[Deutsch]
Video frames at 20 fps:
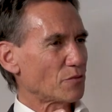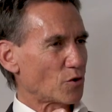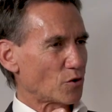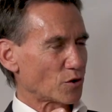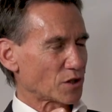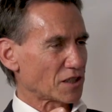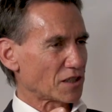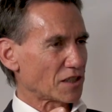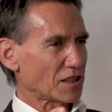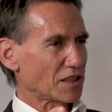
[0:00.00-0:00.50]
vom
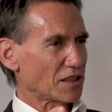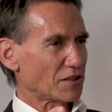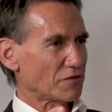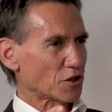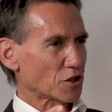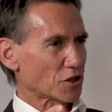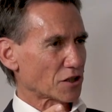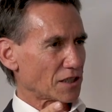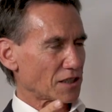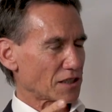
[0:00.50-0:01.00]

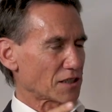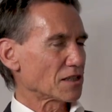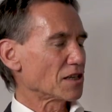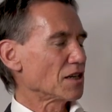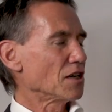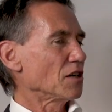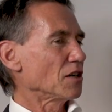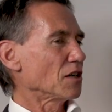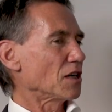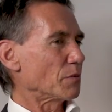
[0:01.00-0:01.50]
oxidativen Stress.
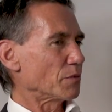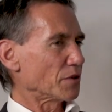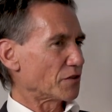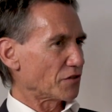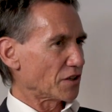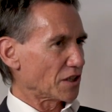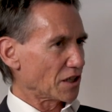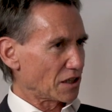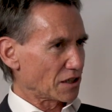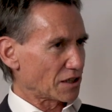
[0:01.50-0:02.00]
Da habe
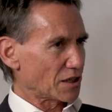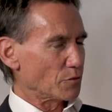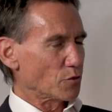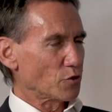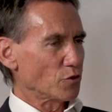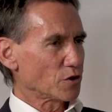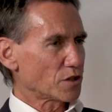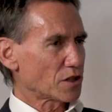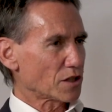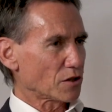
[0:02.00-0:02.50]
ich viel
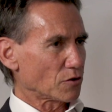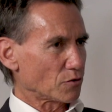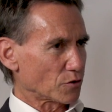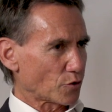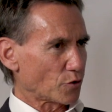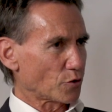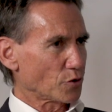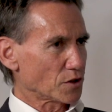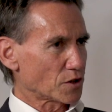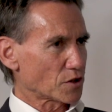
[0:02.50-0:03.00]
Gemüse
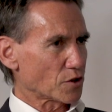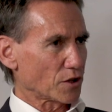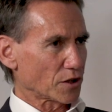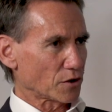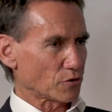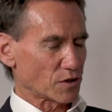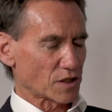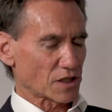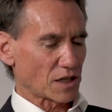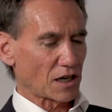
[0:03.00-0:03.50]
und
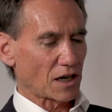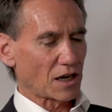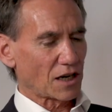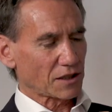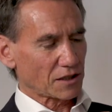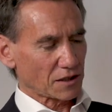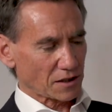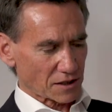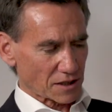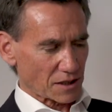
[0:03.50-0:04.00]
Grünzeug und
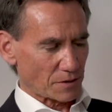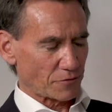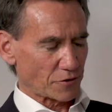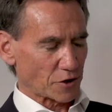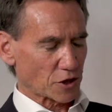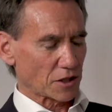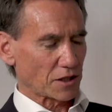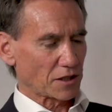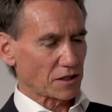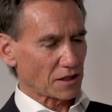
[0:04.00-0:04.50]
Salate,
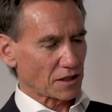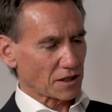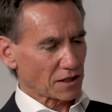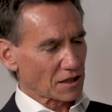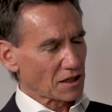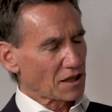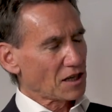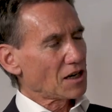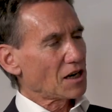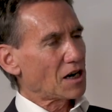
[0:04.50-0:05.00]

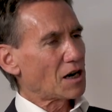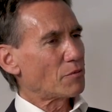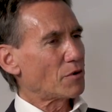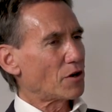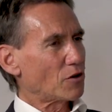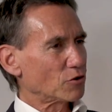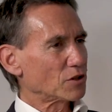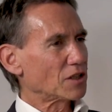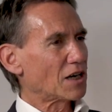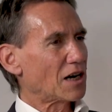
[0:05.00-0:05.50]
selbstverständlich,
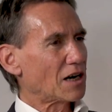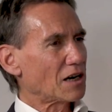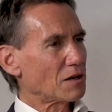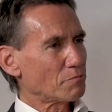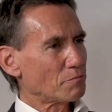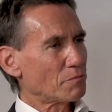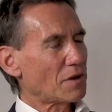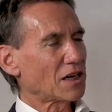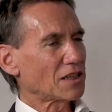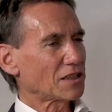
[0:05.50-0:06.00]
aber
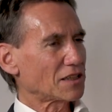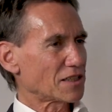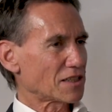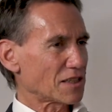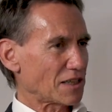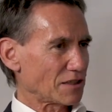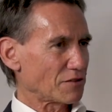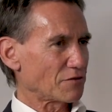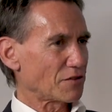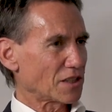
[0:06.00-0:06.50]

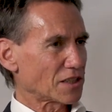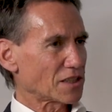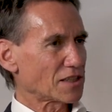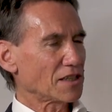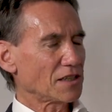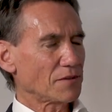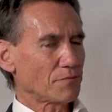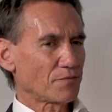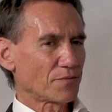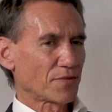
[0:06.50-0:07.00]
einfach
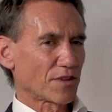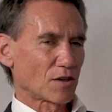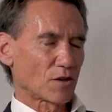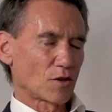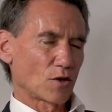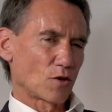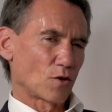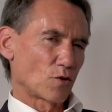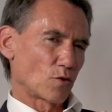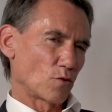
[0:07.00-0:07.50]
Sinn.
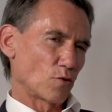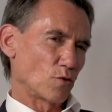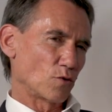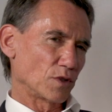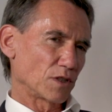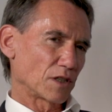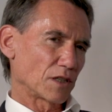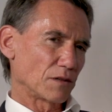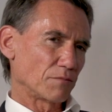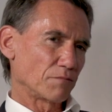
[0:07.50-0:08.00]

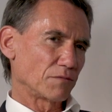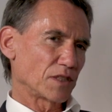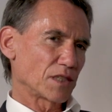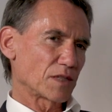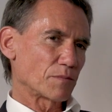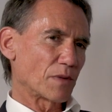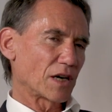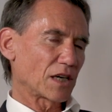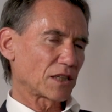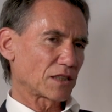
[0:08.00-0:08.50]
Und ähm,
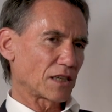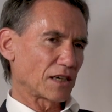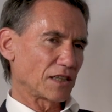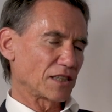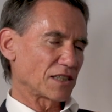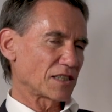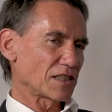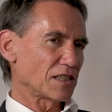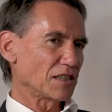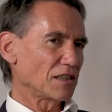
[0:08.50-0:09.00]
das macht
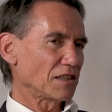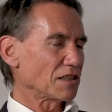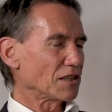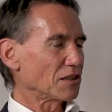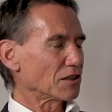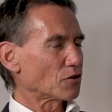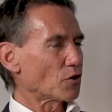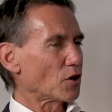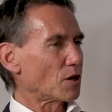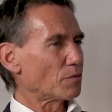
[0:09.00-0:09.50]
eigentlich Sinn,
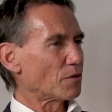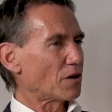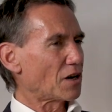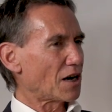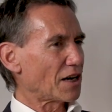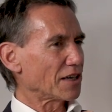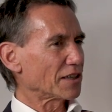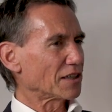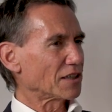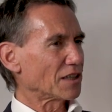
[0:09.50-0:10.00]
den
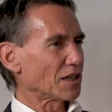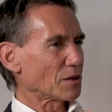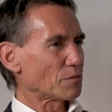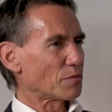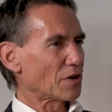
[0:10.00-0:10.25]
Körper eigene